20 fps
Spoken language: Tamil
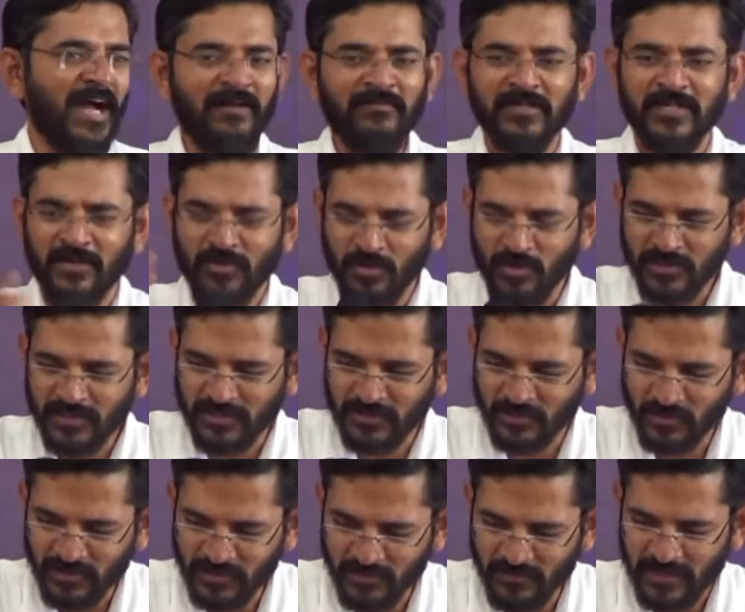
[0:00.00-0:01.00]
அவங்க ரோட்டை
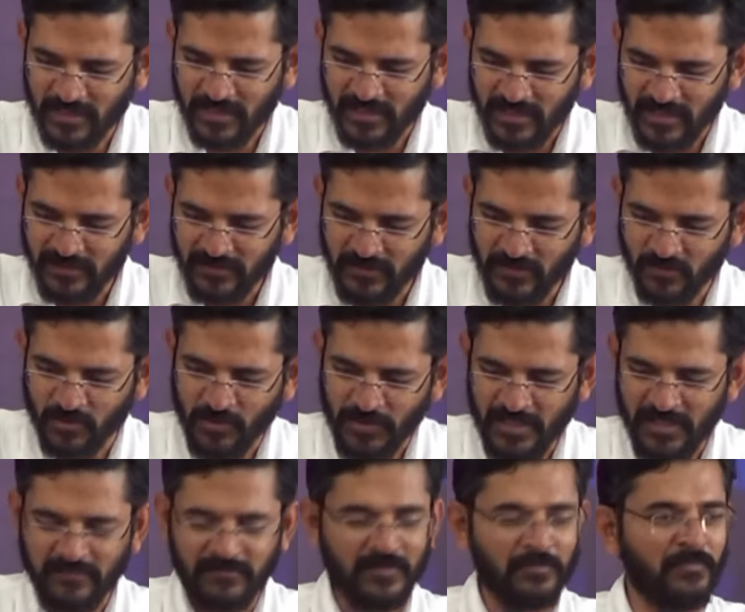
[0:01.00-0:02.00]
தோண்டுவாங்க நடுவில்
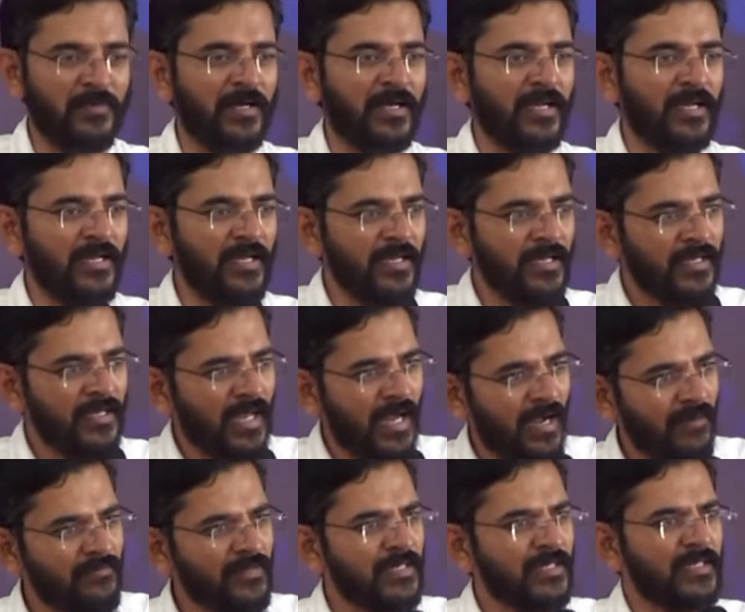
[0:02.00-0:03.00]
கொடியை வைப்பாங்க
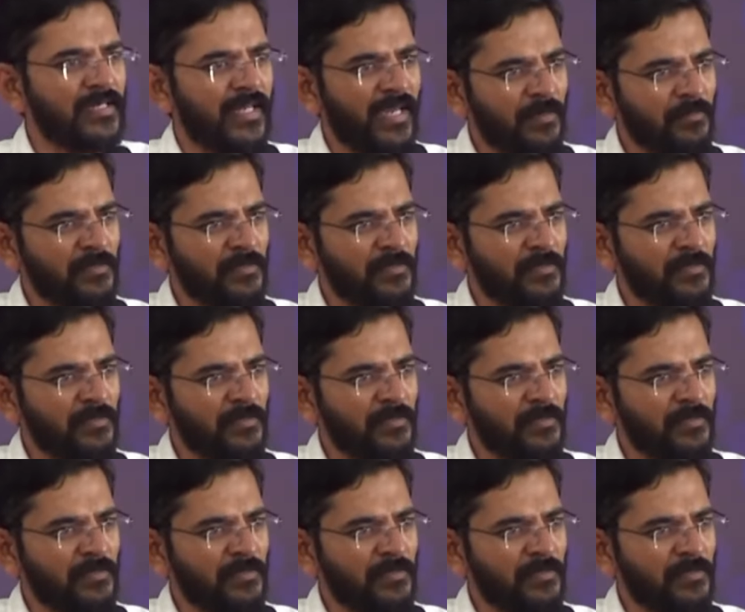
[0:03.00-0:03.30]
அவங்க